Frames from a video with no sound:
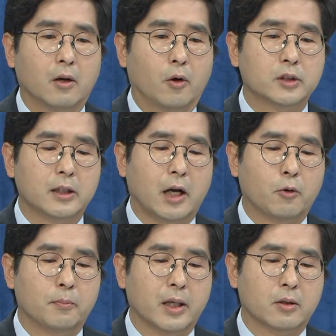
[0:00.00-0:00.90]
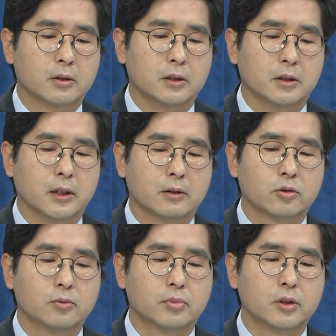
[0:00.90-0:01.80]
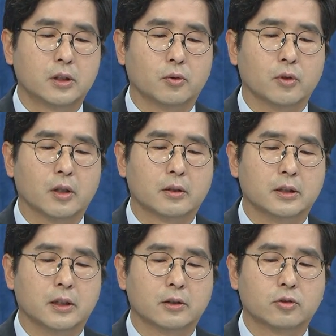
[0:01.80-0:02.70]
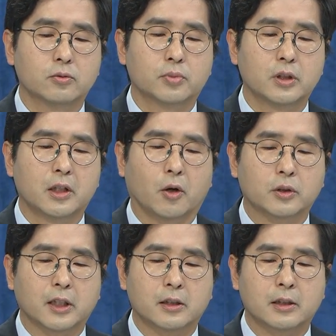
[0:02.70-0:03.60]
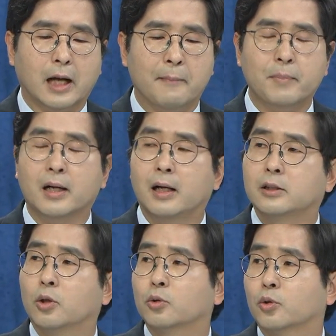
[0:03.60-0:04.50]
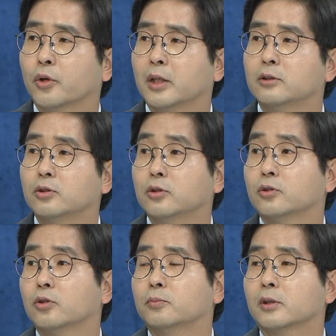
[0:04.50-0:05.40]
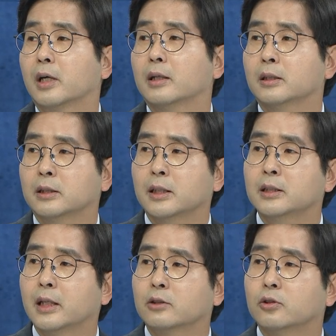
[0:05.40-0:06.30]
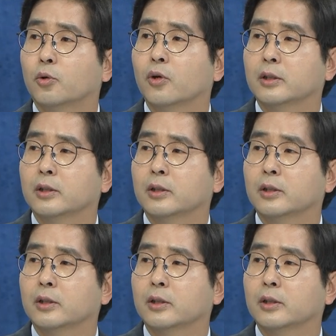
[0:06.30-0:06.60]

어제 나온 발언은 이제 충분히 올렸 이제 충분히 경제를 압박할 정도의 수준으로 물가 이제 인상률이 올,